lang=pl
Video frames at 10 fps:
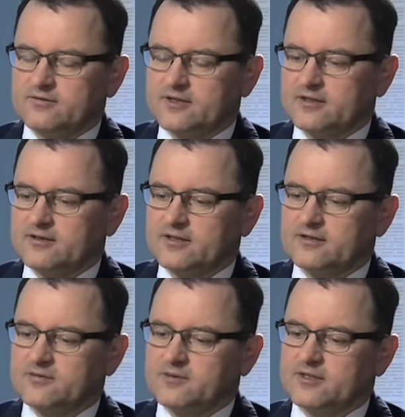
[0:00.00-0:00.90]
e, na, na
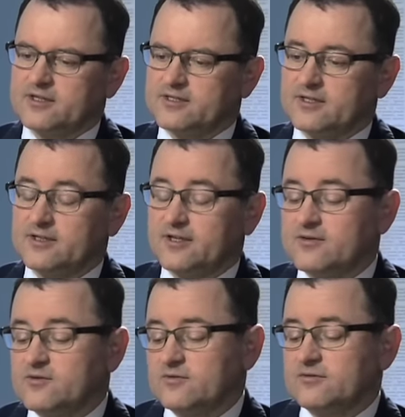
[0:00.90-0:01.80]
tych protestach. I
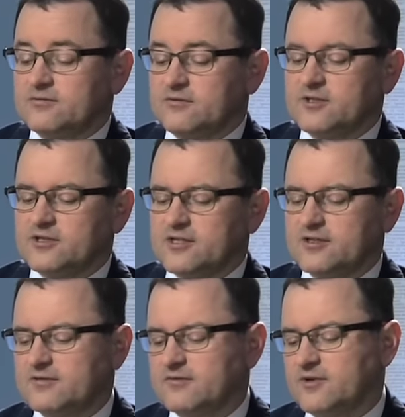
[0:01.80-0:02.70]
teraz e,
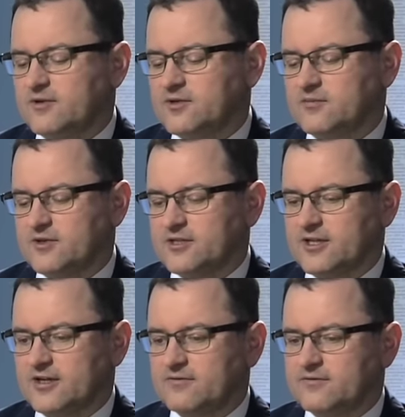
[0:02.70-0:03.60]
umieszczenie Mariusza
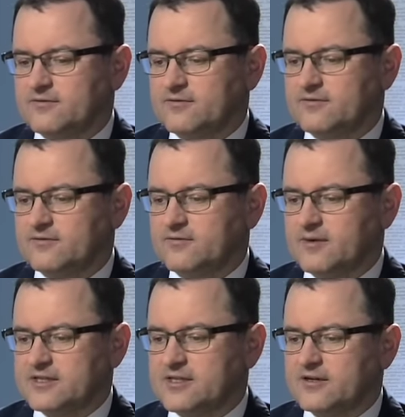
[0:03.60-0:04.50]
Błaszczaka w, w, w
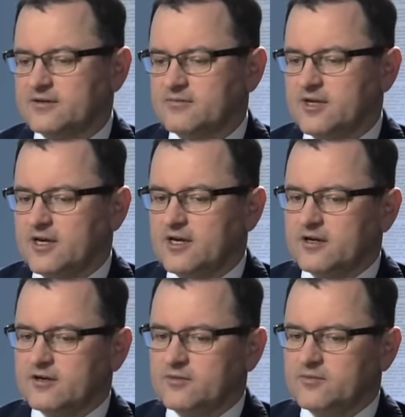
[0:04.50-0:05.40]
pancernym
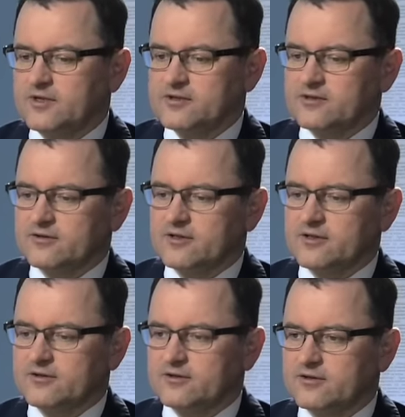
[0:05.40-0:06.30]

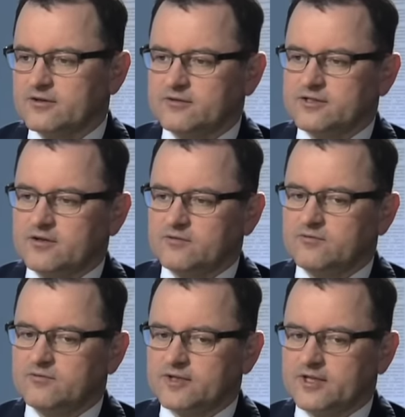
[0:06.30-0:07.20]
kombinezonie tych
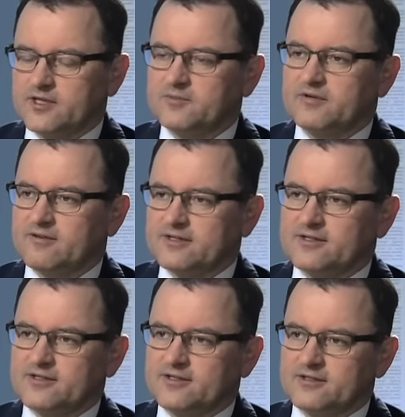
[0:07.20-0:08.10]
oddziałów takich
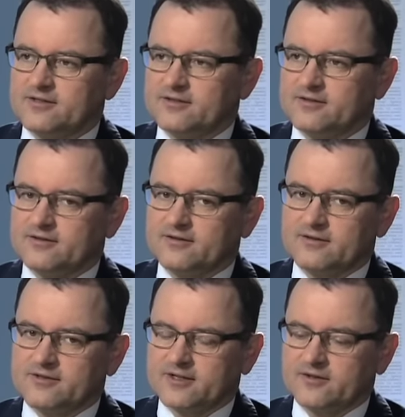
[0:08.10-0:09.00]
prewencji i,
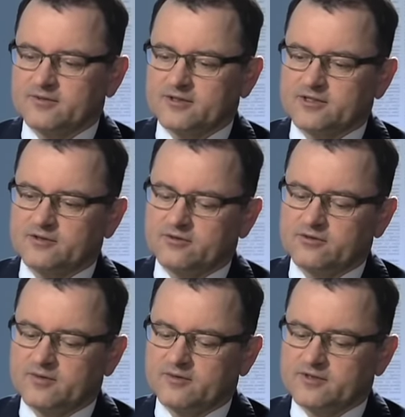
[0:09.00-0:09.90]
i z takim jeszcze
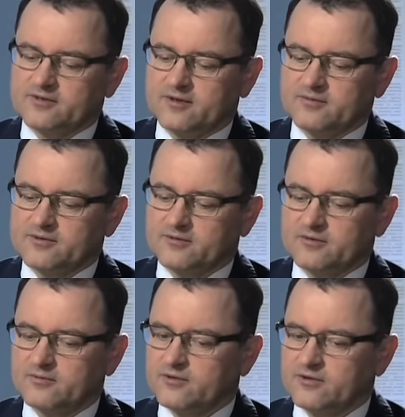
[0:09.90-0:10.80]
tytułem jest no
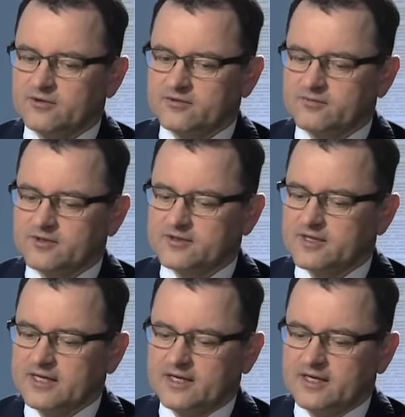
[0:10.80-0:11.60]
absolutnym kuriozum, jest